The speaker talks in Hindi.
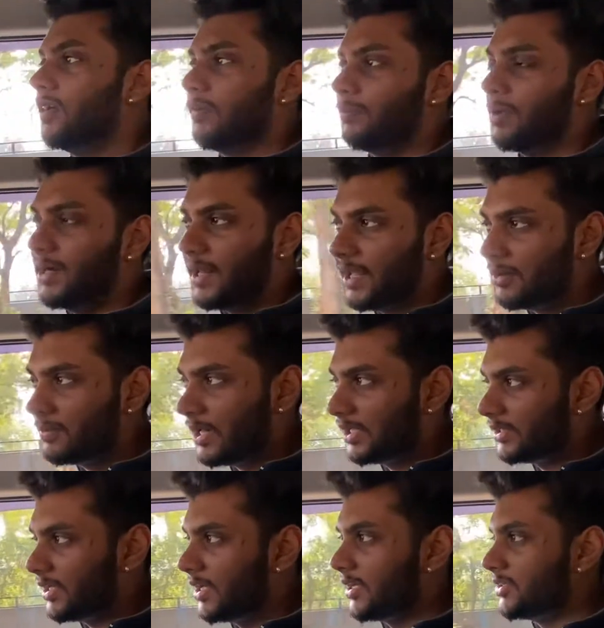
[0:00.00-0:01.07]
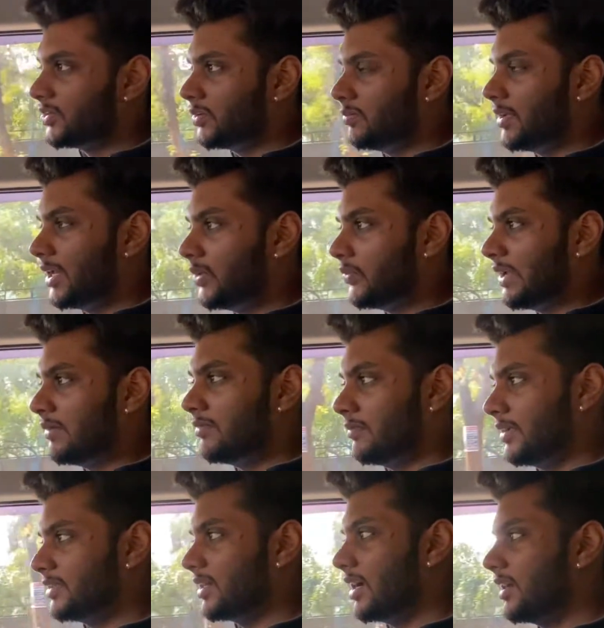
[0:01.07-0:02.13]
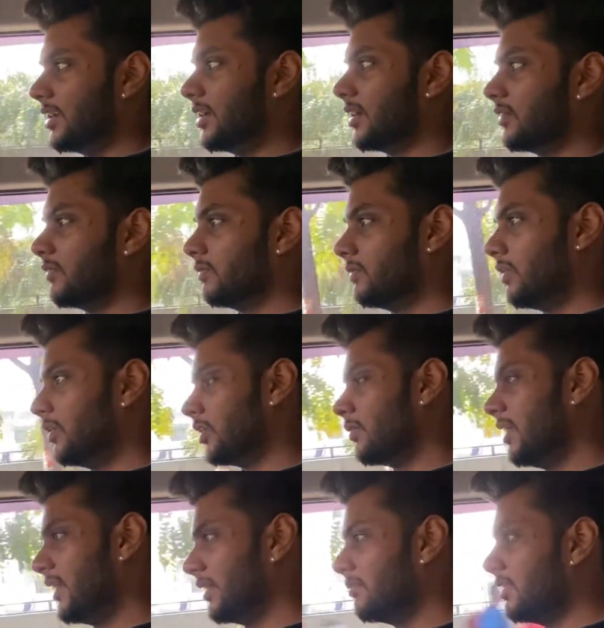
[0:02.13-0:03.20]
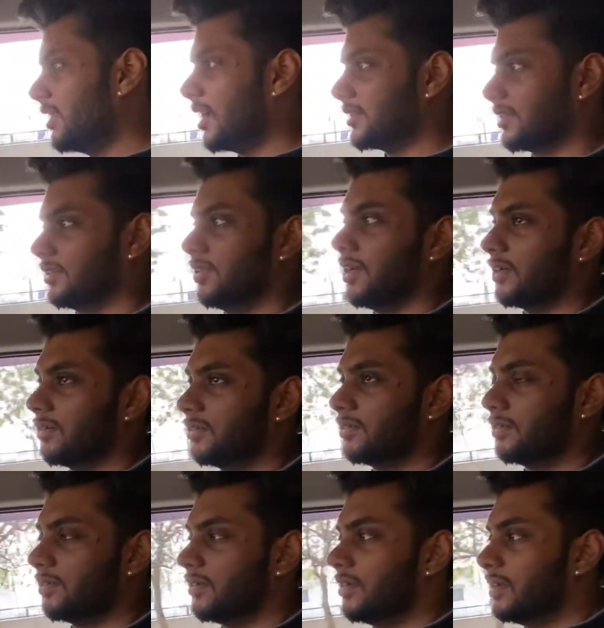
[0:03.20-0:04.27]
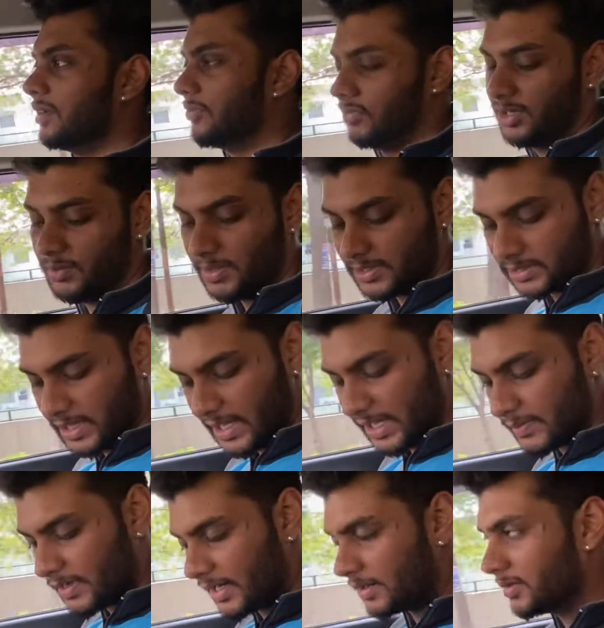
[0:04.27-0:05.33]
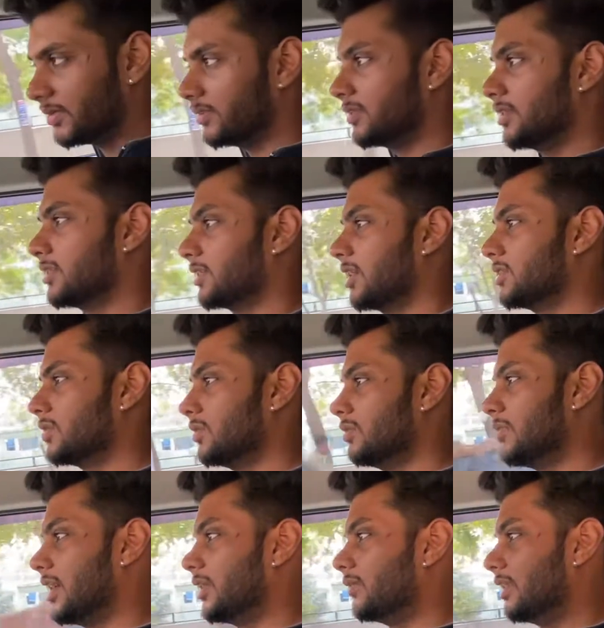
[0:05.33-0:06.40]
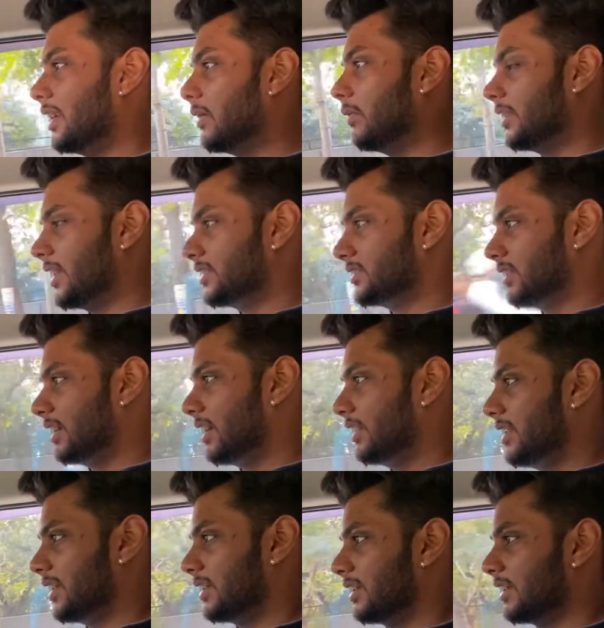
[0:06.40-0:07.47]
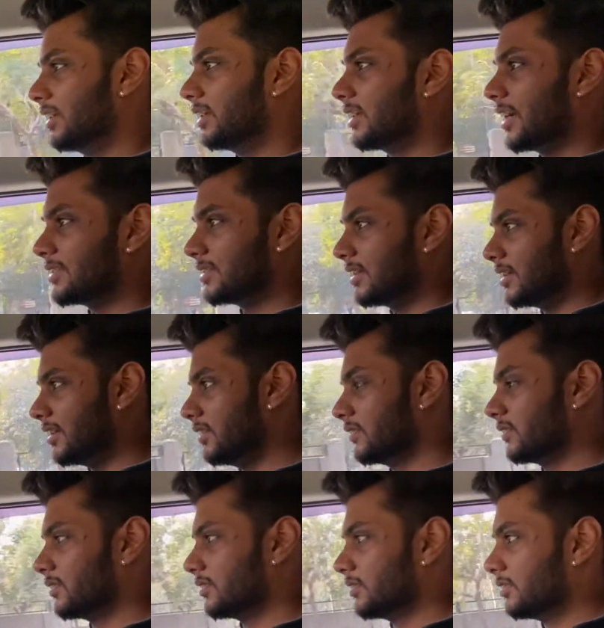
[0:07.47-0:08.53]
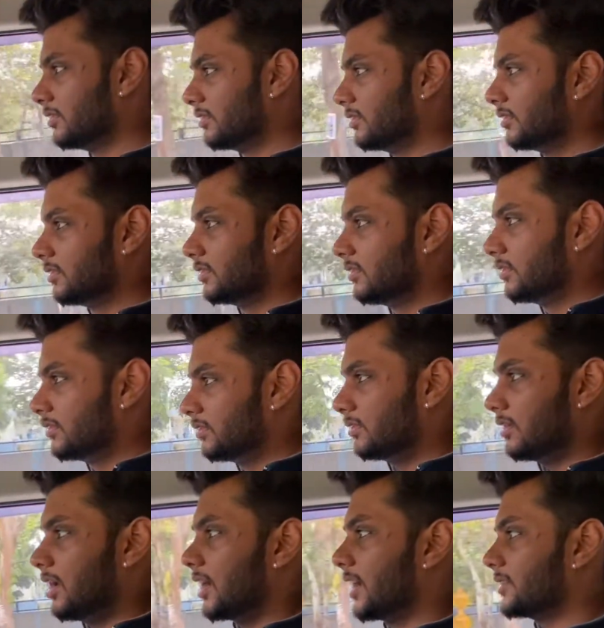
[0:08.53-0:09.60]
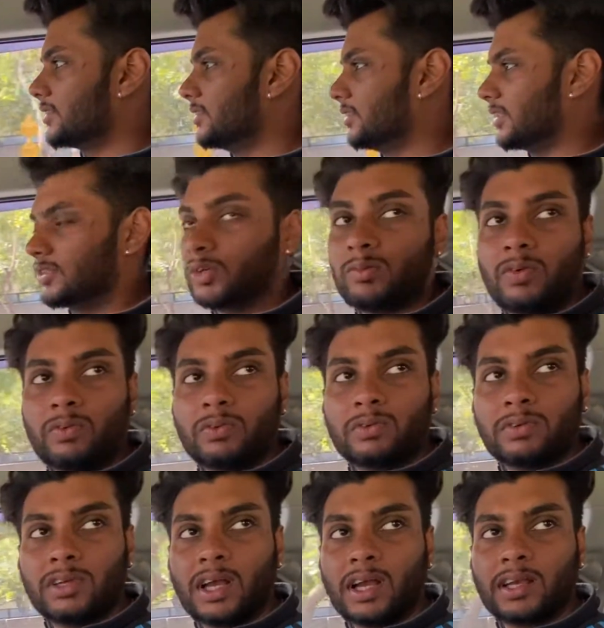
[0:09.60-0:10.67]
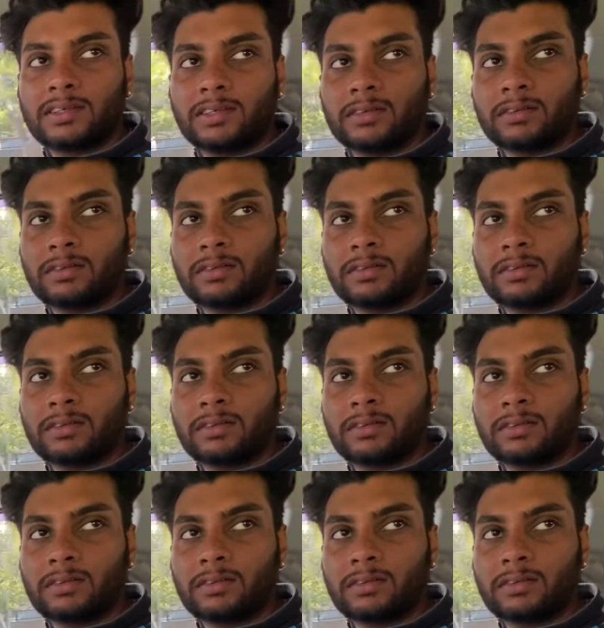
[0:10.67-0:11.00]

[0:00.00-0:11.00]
बट एक बात है जो मैनुअल में मजा है ना वो ऑटोमेटिक में नहीं आ सकता फिर भी इसका एक बार इसका जो मैनुअल है वो टेस्ट करके देखेंगे कि कैसा है आगे से इधर से घुमाऊ या आगे से